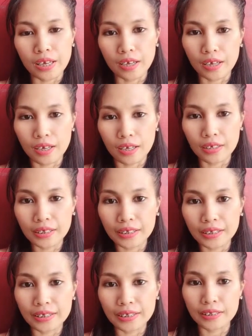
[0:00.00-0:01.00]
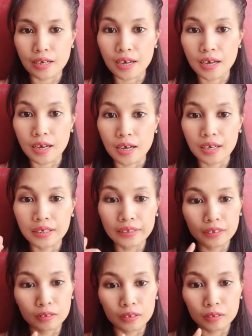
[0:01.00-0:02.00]
and click the
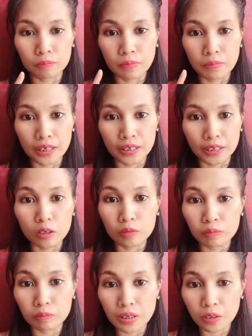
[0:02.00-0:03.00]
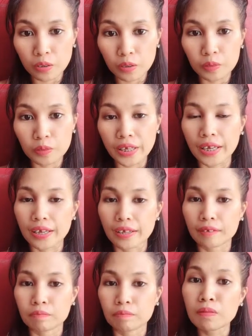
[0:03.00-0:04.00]
little bell down below and